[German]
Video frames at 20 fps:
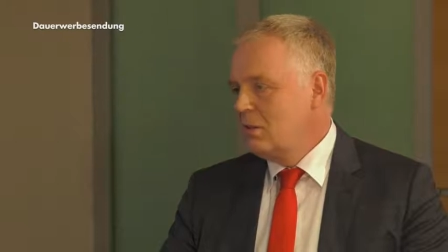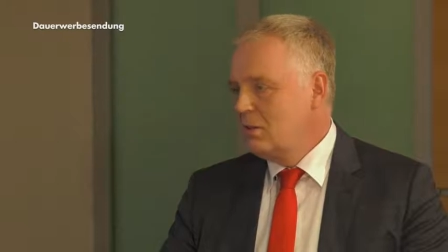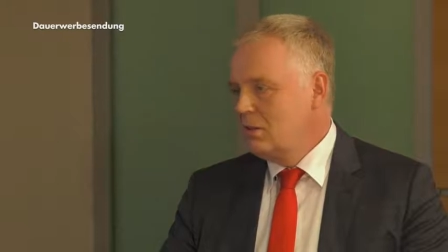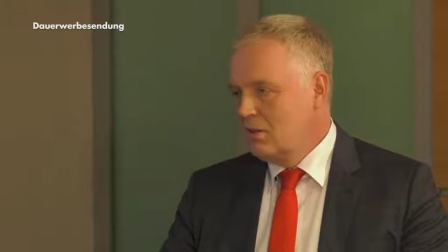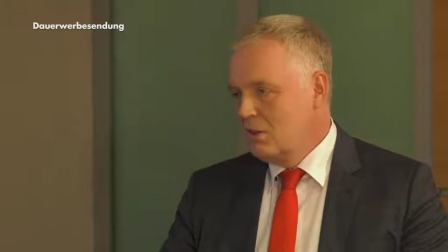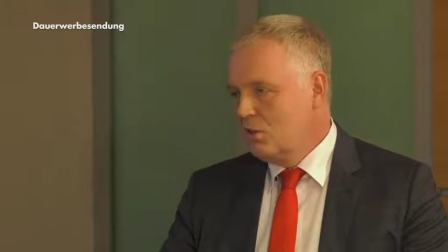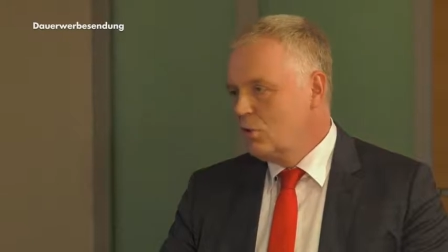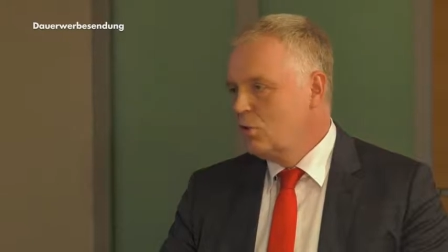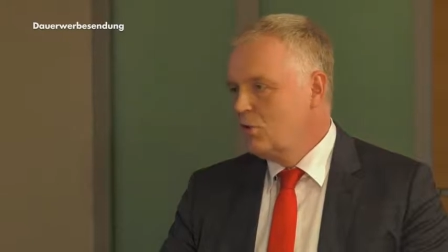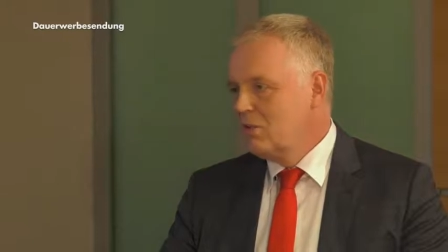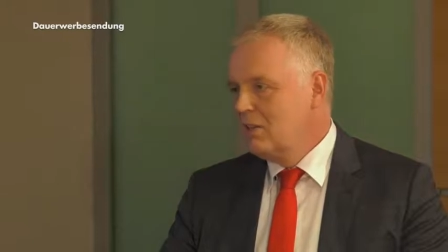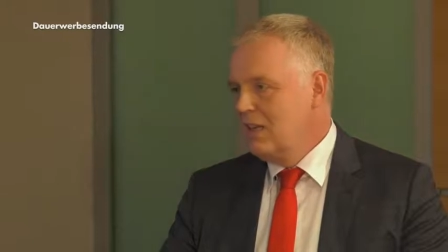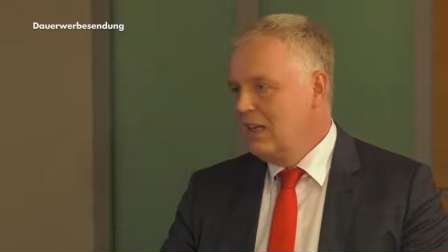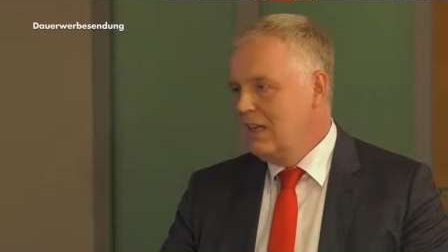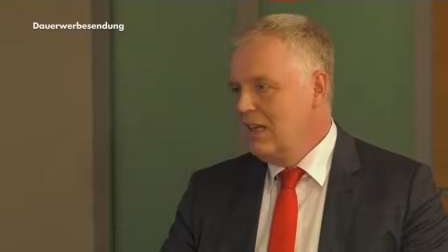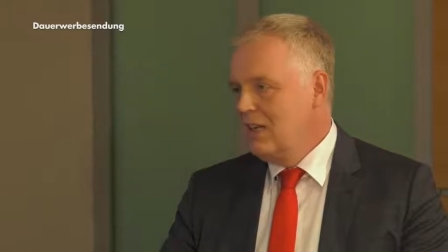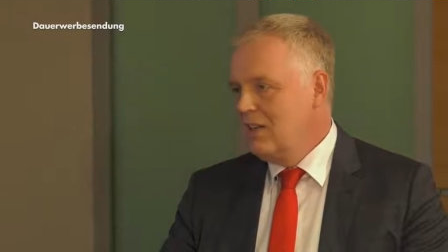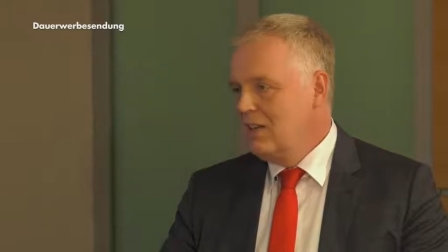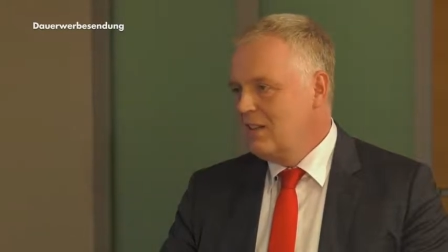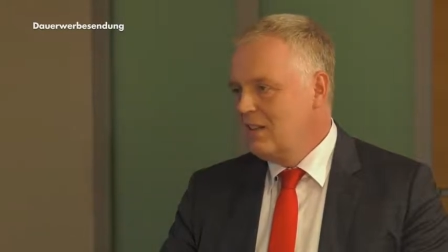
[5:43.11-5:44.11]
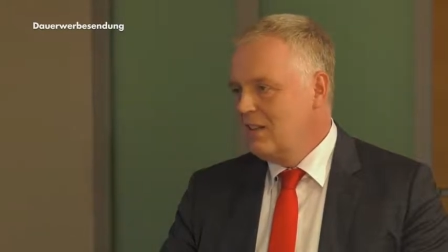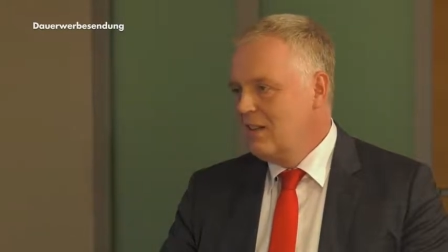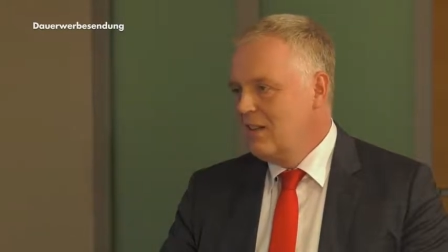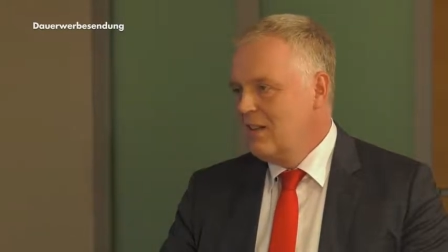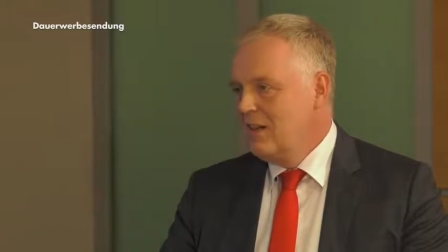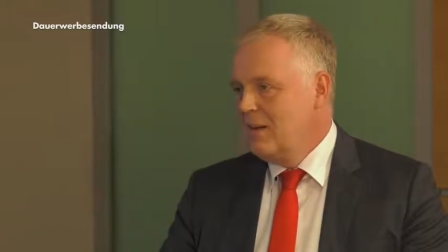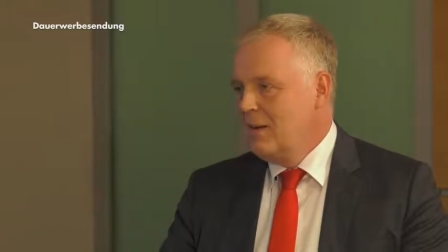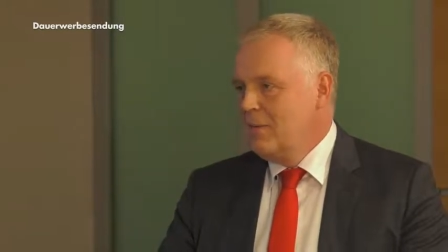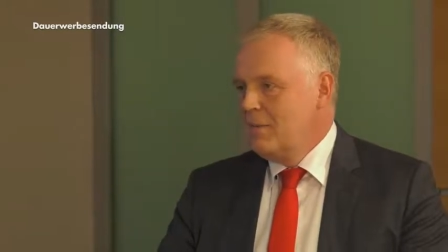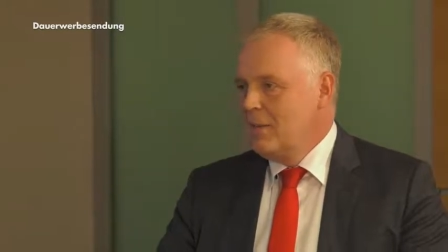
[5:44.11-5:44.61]
Sekunden erledigt,
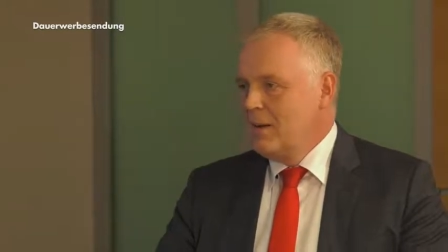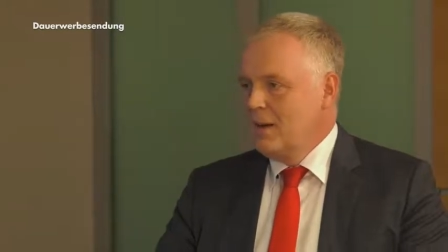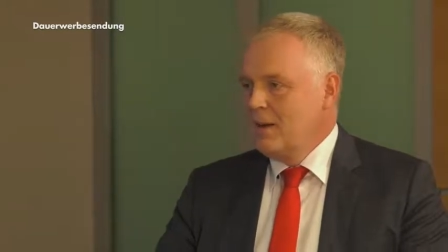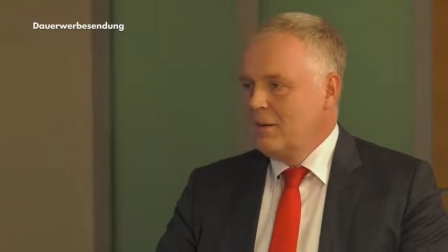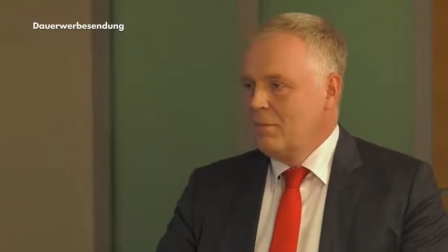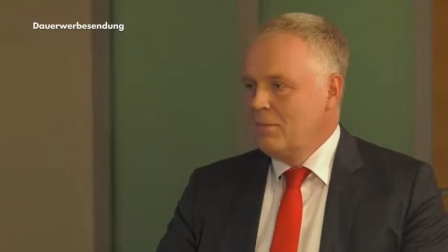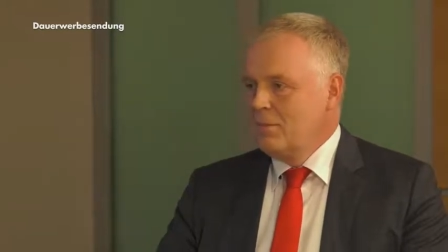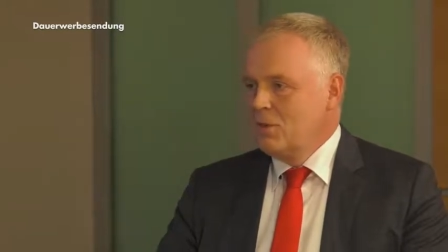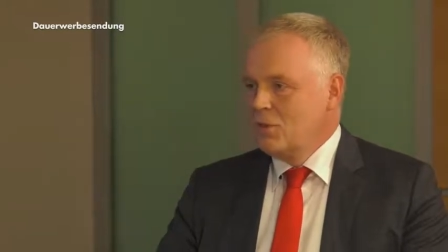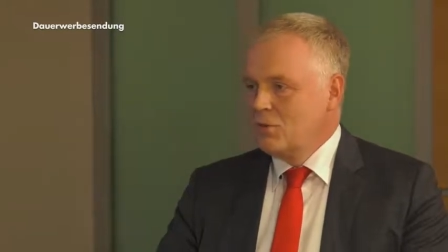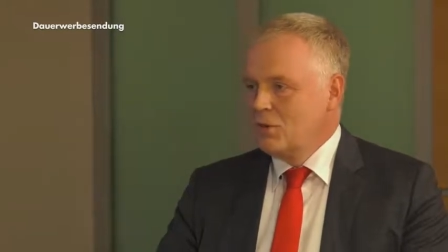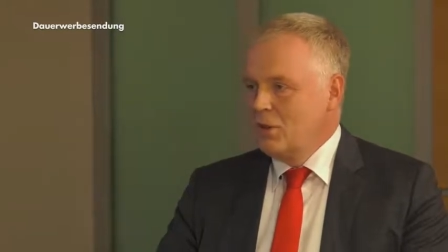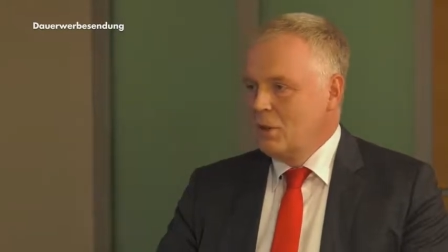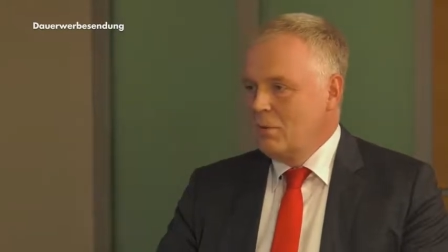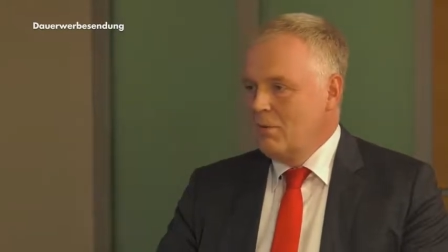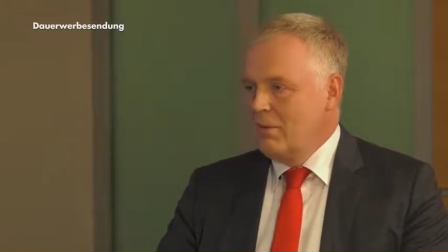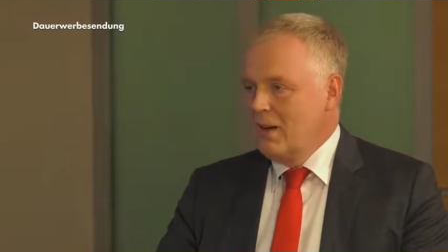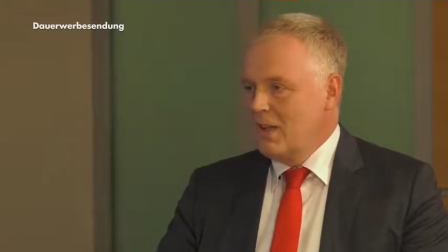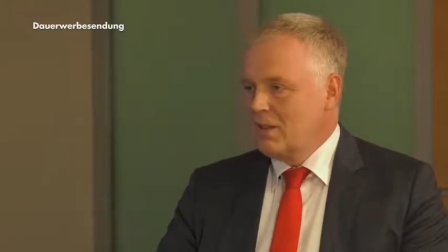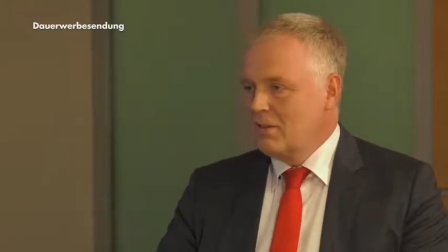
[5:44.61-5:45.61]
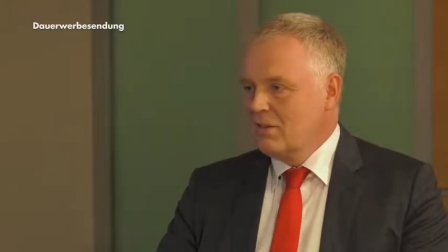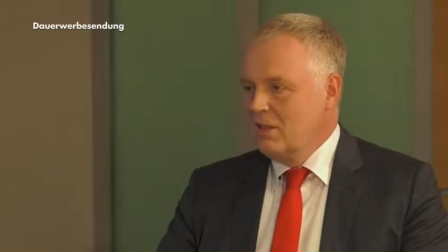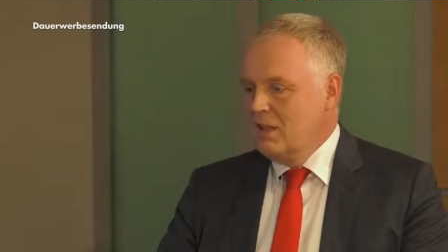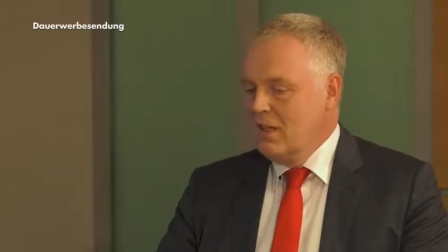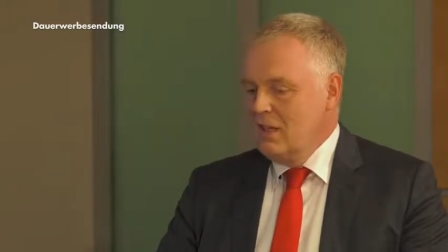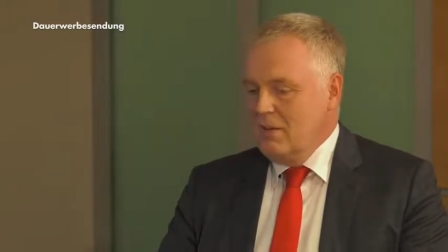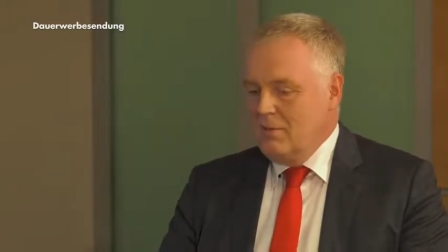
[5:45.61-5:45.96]
ähm, so eine Überweisung.